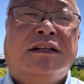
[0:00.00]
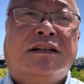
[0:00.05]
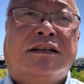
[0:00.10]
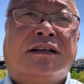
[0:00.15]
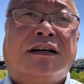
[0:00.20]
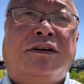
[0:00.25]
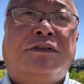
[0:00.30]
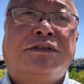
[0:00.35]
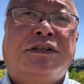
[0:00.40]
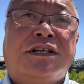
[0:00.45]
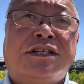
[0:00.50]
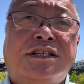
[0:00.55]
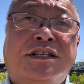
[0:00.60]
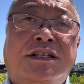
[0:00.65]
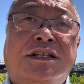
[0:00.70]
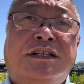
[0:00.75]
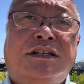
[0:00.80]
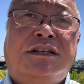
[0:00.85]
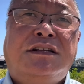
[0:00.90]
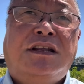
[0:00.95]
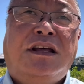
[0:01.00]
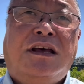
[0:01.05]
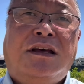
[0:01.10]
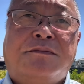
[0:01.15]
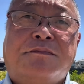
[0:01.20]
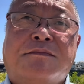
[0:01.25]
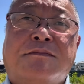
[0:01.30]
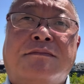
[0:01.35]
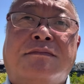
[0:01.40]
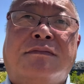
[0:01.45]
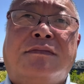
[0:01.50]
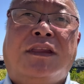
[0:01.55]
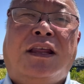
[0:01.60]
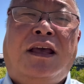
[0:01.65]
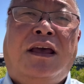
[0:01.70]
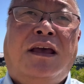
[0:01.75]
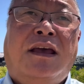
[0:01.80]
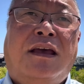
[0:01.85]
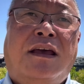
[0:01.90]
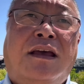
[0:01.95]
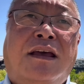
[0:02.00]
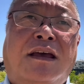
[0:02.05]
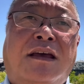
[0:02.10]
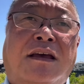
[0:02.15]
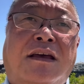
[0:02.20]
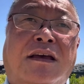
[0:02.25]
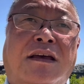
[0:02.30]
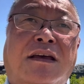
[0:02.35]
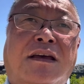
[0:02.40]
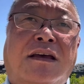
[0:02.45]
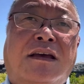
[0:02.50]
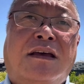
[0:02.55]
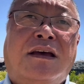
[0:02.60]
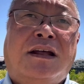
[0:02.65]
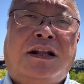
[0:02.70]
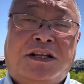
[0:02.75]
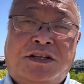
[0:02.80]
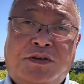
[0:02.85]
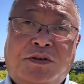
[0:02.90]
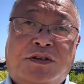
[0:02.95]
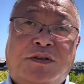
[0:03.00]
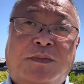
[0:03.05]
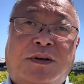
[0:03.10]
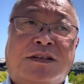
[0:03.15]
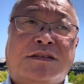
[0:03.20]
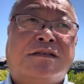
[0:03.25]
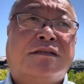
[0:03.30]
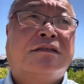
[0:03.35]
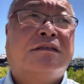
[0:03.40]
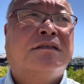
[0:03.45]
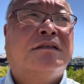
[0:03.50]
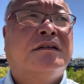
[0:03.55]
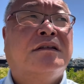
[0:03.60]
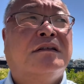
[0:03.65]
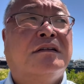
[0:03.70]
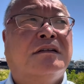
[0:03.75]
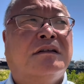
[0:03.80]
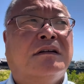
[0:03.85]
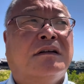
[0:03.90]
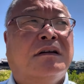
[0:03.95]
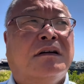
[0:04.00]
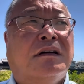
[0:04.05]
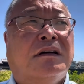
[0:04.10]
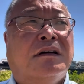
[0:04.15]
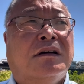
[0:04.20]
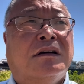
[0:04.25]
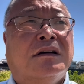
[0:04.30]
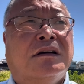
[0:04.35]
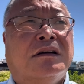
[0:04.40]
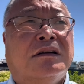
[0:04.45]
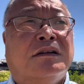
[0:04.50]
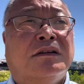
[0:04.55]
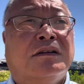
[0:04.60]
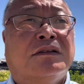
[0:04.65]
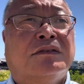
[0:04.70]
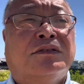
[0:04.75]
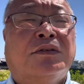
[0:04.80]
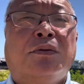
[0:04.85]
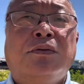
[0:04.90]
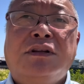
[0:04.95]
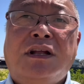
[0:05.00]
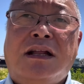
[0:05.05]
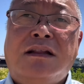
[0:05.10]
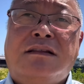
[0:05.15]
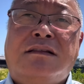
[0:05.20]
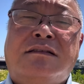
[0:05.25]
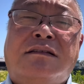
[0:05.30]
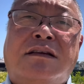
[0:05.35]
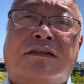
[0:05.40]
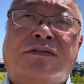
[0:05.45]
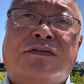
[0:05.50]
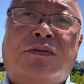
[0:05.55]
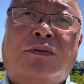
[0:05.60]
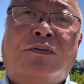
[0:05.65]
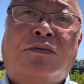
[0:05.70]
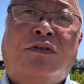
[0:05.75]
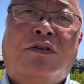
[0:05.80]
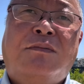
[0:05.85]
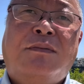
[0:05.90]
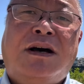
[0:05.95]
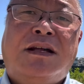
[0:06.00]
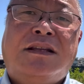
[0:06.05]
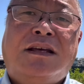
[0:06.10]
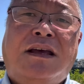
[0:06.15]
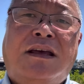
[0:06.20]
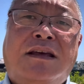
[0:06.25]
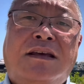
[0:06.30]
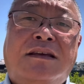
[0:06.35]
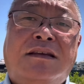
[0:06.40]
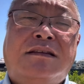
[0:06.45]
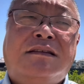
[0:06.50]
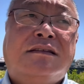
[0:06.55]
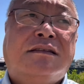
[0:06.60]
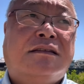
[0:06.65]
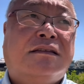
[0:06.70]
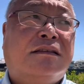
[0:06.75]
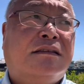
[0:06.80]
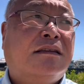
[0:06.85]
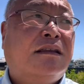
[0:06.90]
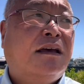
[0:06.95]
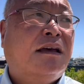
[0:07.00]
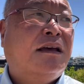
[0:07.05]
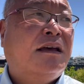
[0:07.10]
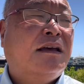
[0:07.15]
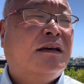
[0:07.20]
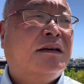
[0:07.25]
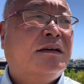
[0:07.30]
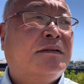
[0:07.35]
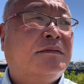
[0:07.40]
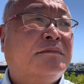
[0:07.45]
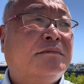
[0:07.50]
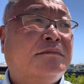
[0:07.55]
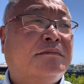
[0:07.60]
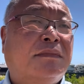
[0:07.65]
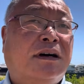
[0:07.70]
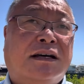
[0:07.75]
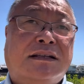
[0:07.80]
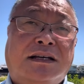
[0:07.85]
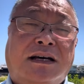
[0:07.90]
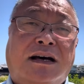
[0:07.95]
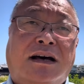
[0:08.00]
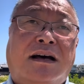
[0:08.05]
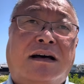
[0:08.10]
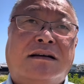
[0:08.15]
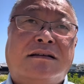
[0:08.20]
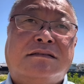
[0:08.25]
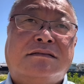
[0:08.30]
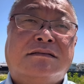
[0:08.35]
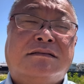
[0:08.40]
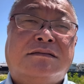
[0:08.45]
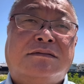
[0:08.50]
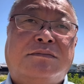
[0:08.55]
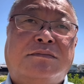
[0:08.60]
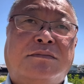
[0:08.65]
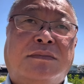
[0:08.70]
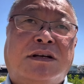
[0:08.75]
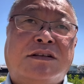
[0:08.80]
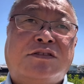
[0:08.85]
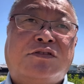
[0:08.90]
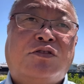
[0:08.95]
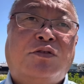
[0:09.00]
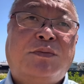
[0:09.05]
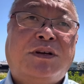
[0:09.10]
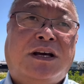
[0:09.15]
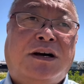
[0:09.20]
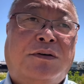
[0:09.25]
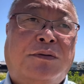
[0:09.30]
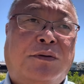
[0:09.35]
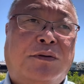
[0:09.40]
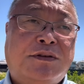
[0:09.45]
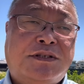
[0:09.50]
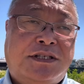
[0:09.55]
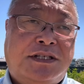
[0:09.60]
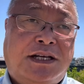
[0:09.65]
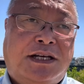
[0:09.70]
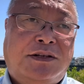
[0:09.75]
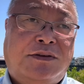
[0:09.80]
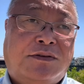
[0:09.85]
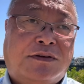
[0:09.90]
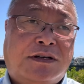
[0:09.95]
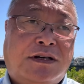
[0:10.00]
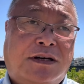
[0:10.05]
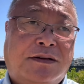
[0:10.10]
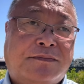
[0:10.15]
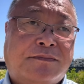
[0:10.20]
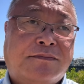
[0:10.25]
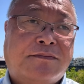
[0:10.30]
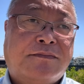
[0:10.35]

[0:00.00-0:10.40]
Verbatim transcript: 顔出しで、えー、話をします。となってそこまで行ってってまだマスコミが報じないのか